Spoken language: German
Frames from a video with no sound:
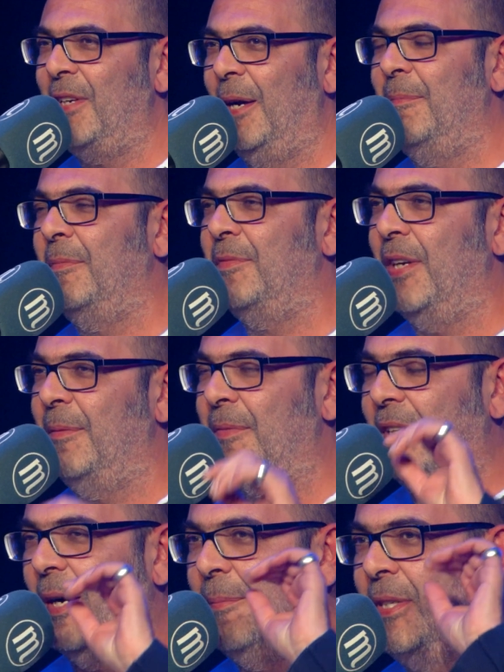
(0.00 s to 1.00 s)
Wir haben, wir haben
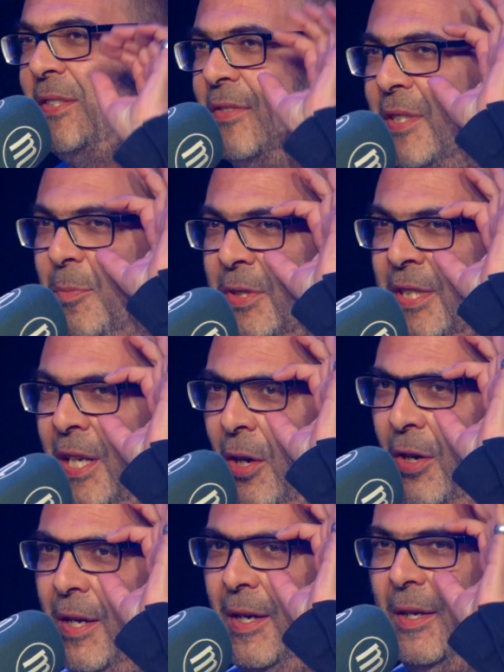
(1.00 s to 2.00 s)
damals, das muss ich
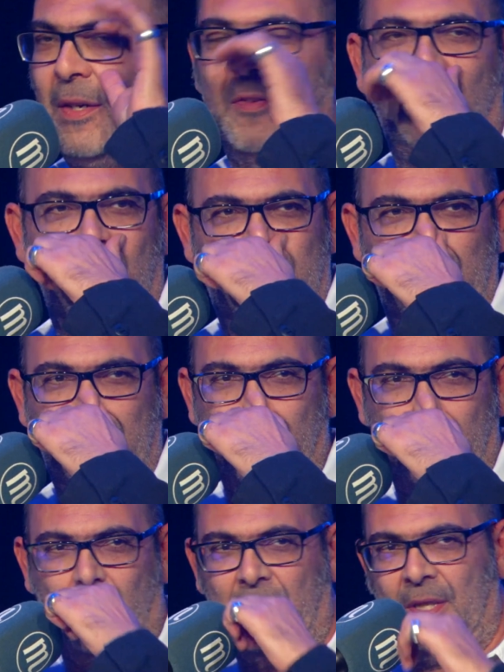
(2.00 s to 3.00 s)
auch, äh, kurzes,
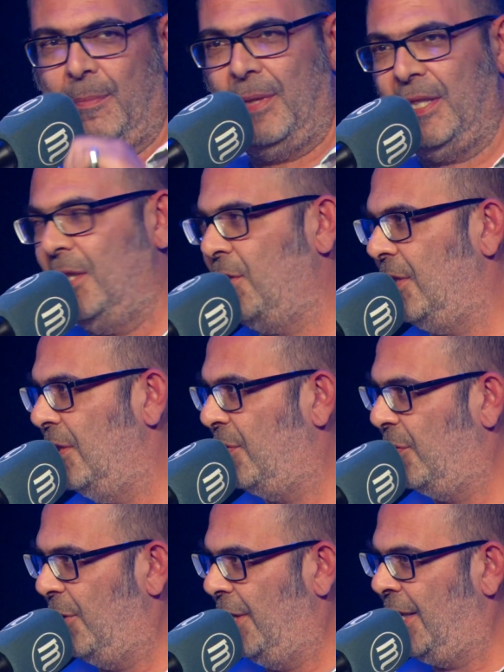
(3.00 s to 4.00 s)
kurze Message ins
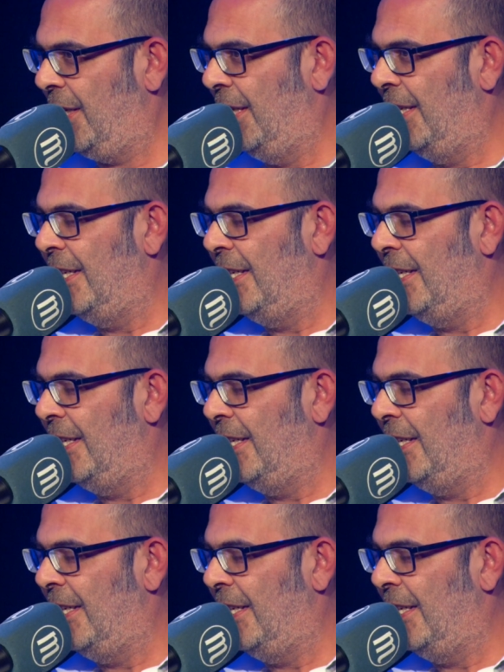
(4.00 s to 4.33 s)
Volk,